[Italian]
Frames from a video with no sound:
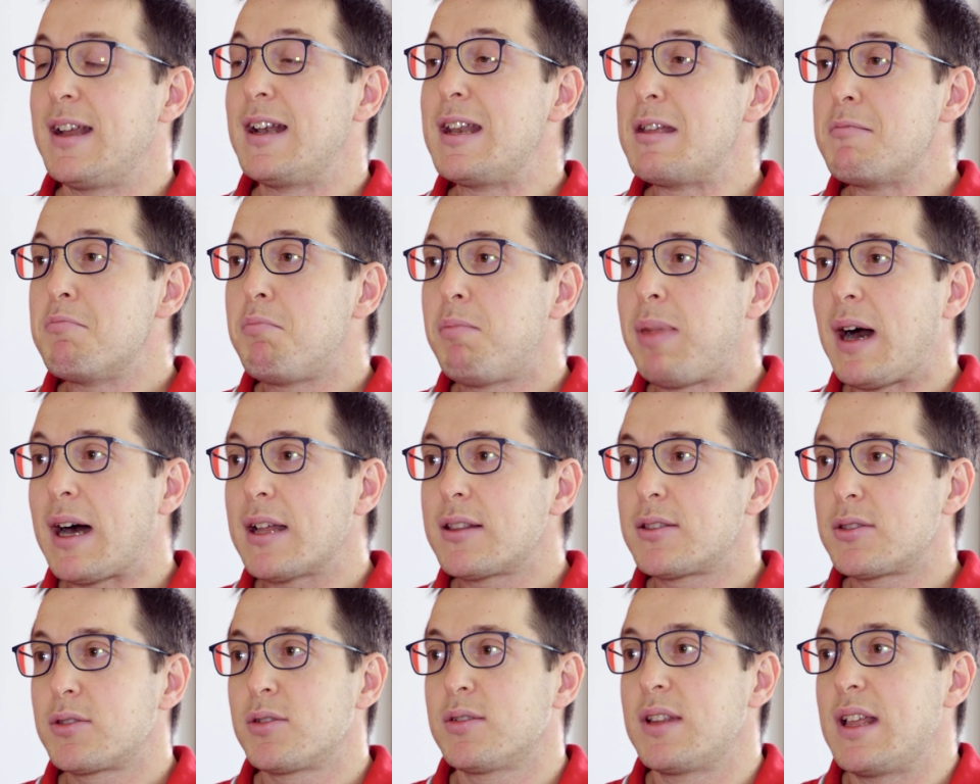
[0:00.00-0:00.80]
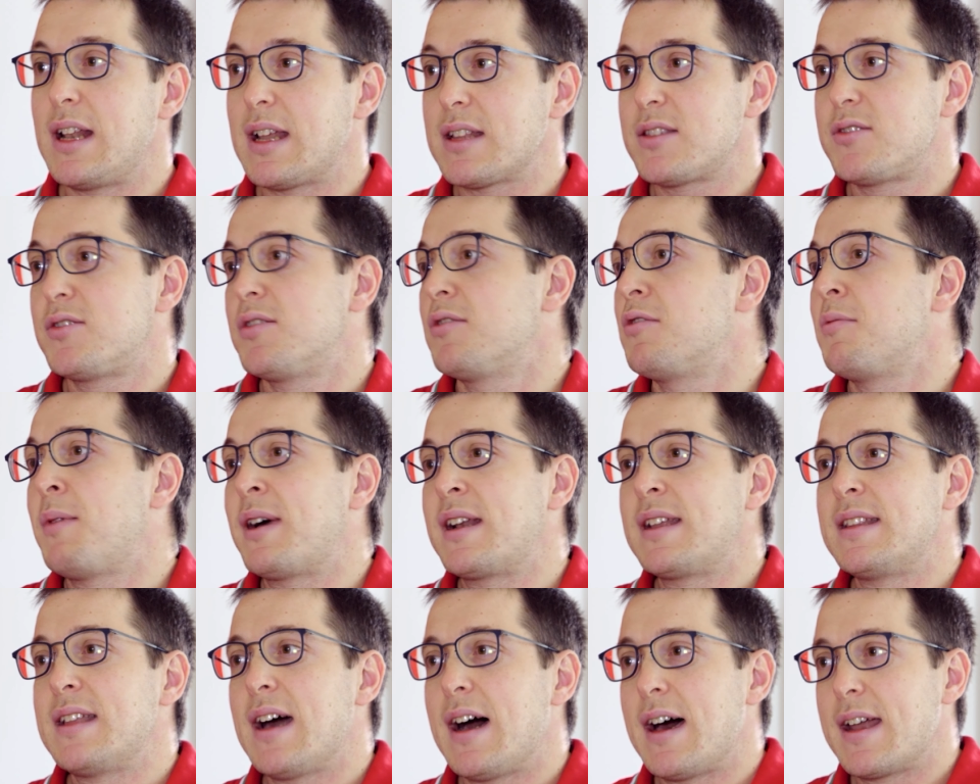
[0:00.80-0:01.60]
l'impatto dell'azione
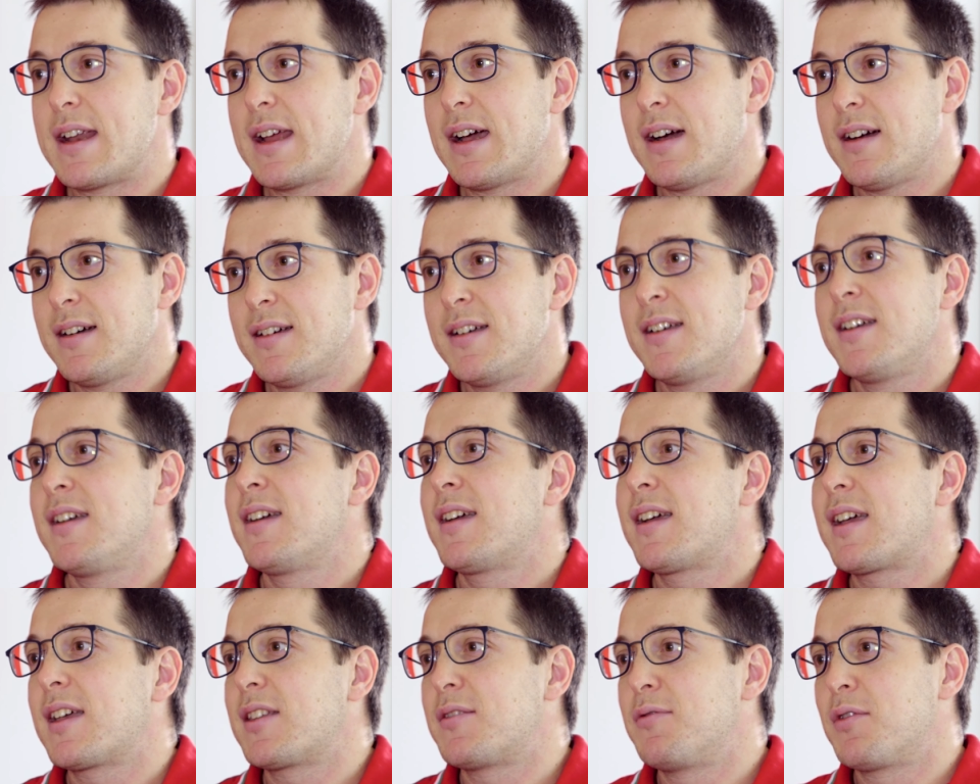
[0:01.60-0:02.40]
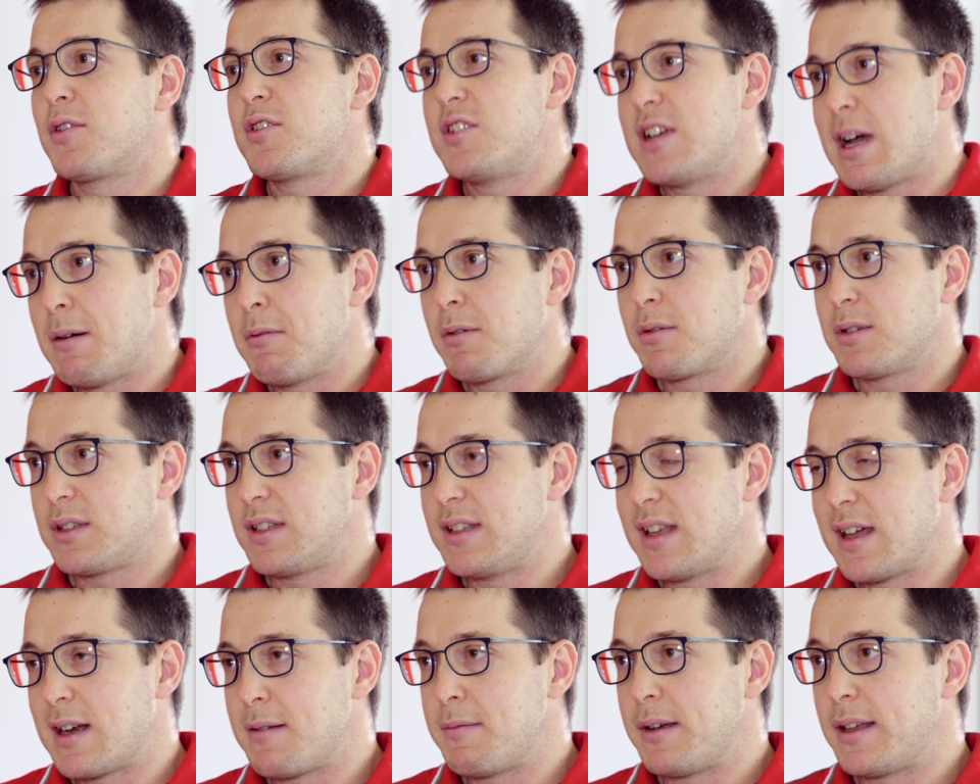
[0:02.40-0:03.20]
umanitaria che svolgiamo
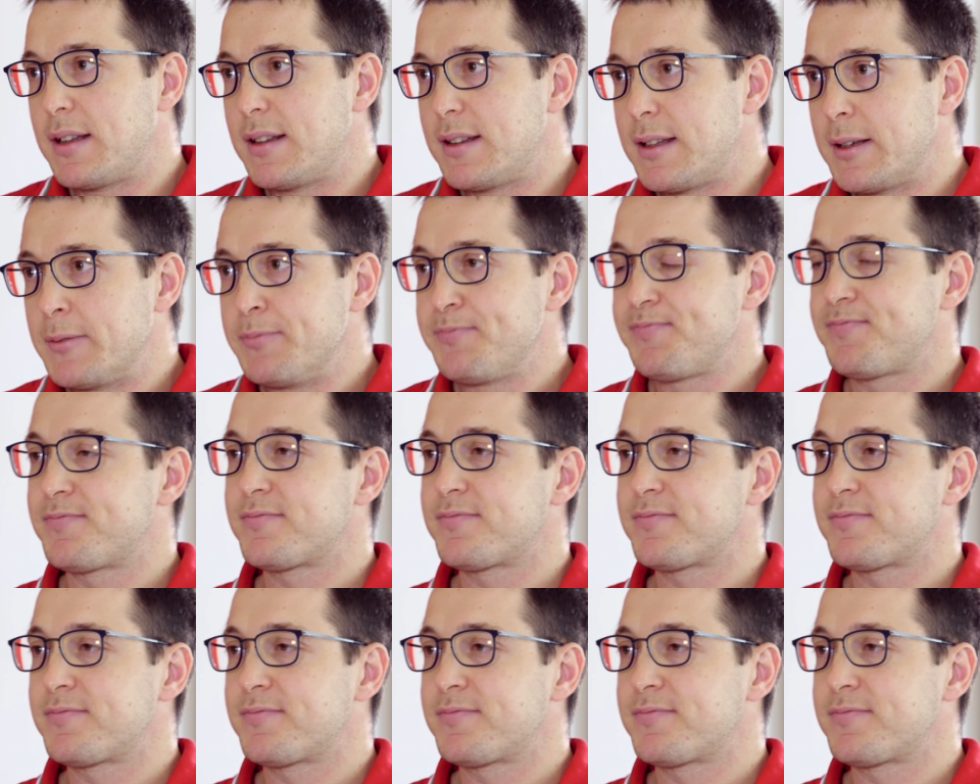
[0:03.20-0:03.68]
quotidianamente.